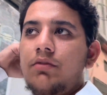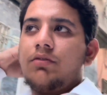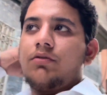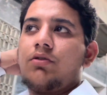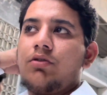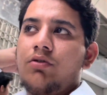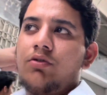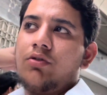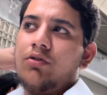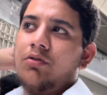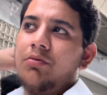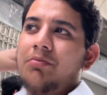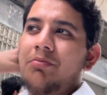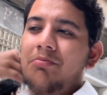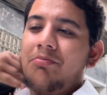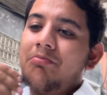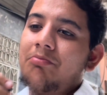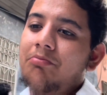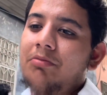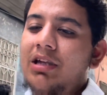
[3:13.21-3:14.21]
तो
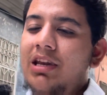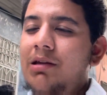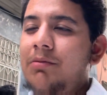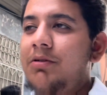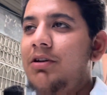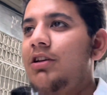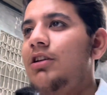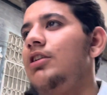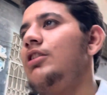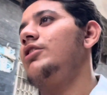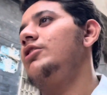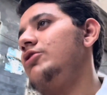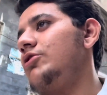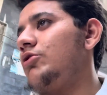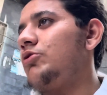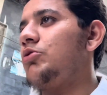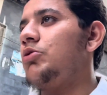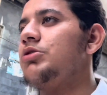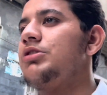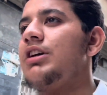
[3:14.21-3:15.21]
मैंने भी
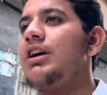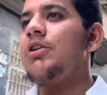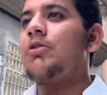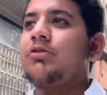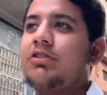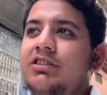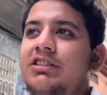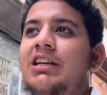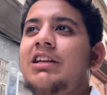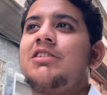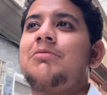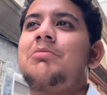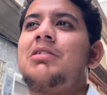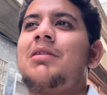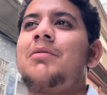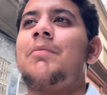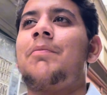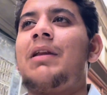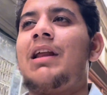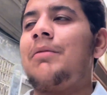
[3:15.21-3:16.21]
सोचा है हो सकता है मेरे
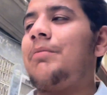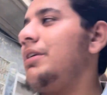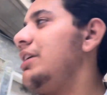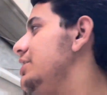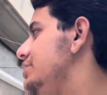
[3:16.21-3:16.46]
भी प्लान बने